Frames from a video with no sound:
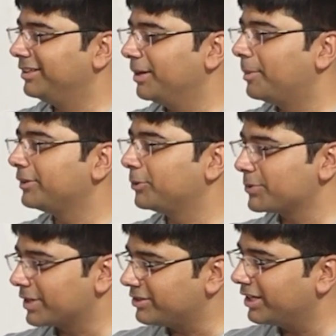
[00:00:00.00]
ये बात तो
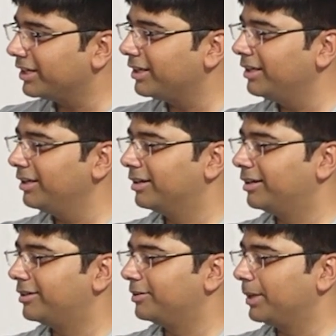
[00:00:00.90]
सच है कि
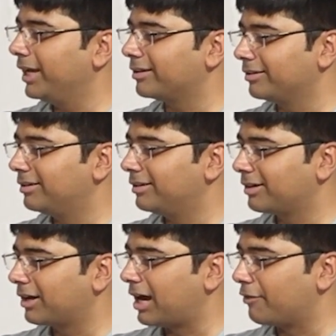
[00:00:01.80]
एक
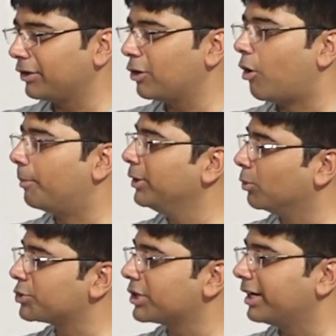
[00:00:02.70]
काफ़ी कॉमन
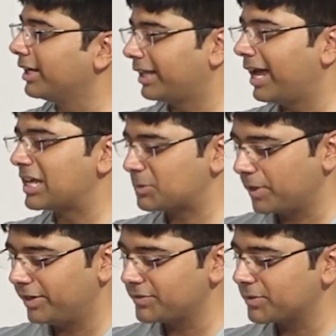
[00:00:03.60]
नोशन रहता है
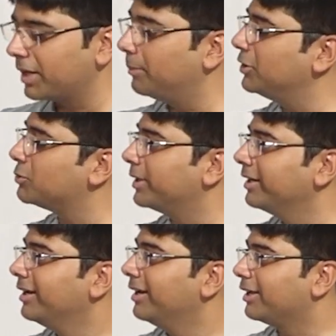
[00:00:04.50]
एस्पिरेंट्स के बीच में
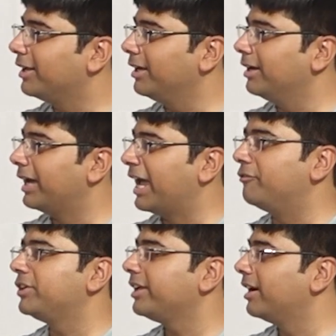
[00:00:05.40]
कि
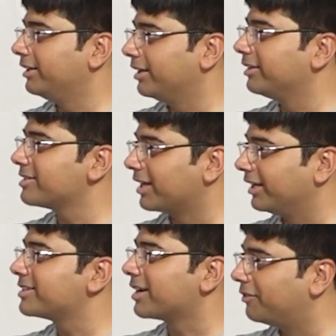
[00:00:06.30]
एवरीथिंग अंडर द
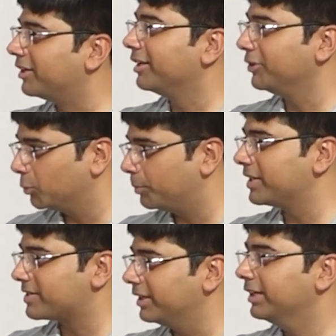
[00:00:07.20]
सन इज़ कवर्ड इन
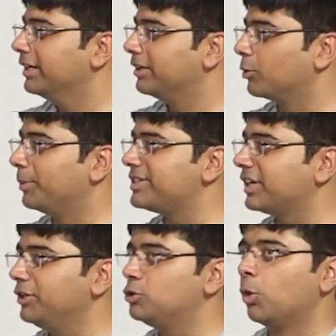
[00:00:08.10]
यूपीएससी तो
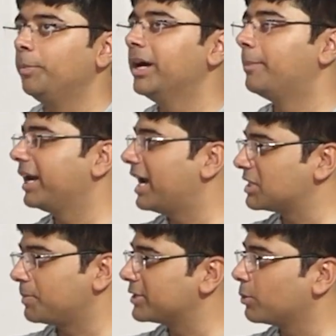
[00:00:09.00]
बेसिकली जो भी हमारे
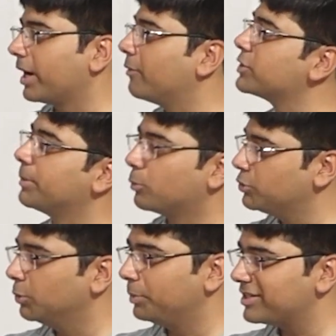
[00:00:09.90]
आसपास हो रहा है वो सब
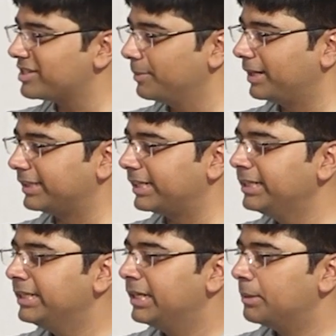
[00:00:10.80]
कुछ यूपीएससी में आता है
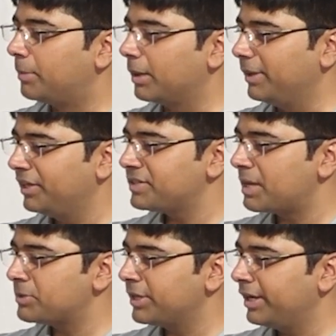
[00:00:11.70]
पर मेरे
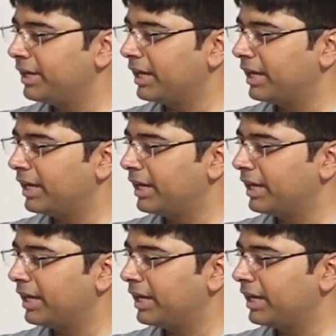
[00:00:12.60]
हिसाब से